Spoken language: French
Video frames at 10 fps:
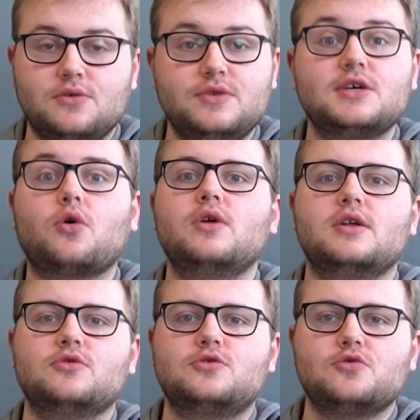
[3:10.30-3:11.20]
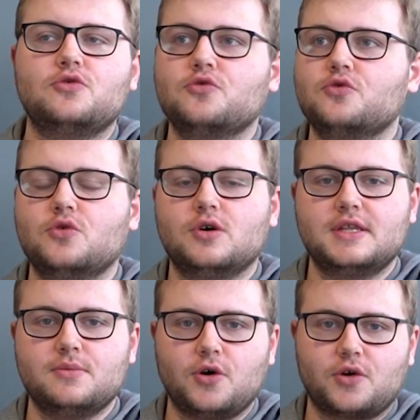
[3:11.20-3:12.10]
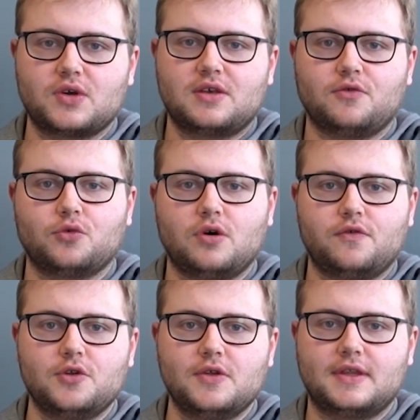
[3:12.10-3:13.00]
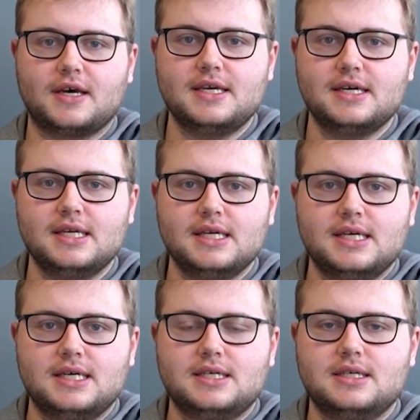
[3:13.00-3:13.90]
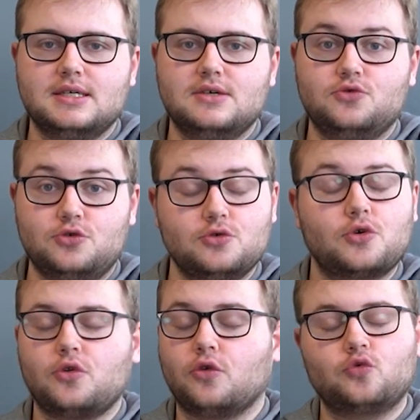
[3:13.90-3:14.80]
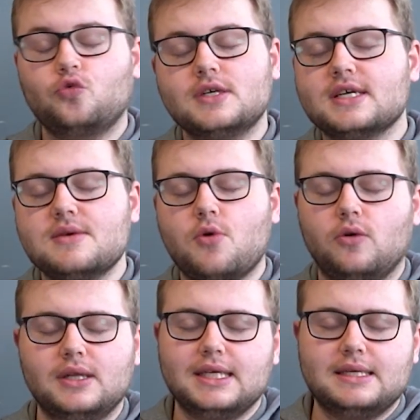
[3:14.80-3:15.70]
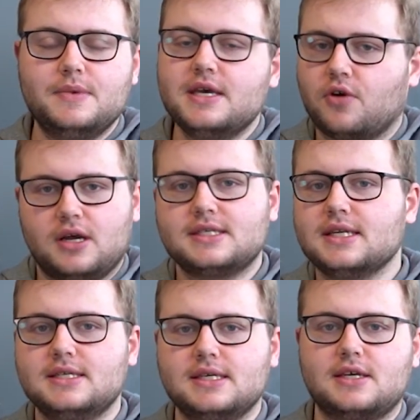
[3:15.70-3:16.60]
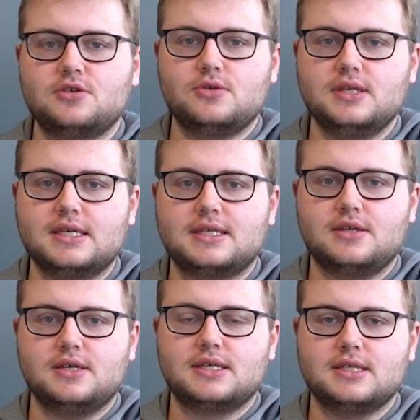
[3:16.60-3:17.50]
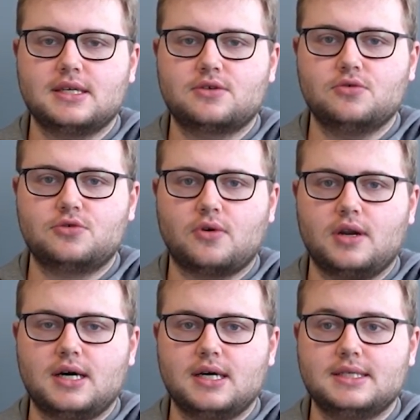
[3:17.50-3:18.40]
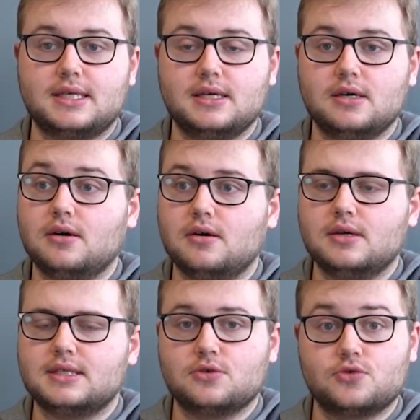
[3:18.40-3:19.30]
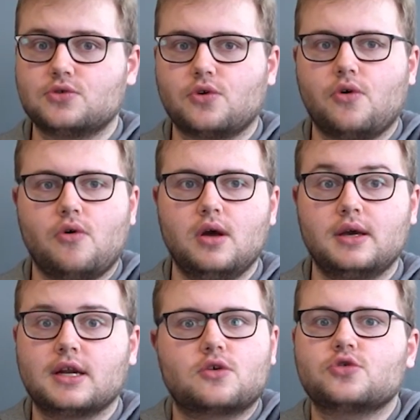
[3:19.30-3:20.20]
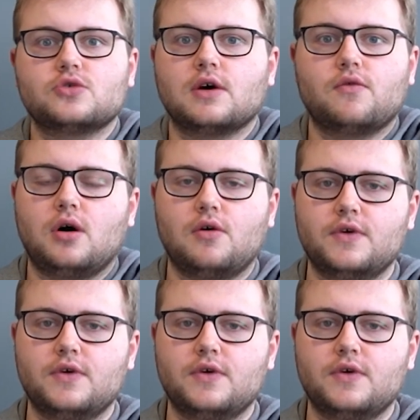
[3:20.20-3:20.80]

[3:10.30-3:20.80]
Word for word: une tyrolienne au-dessus de nous, des burgers qui font trois fois notre taille, du sucre dans tous les aliments. Mais voilà, c'est les États-Unis, c'est cette culture-là et c'est juste quelque chose à voir en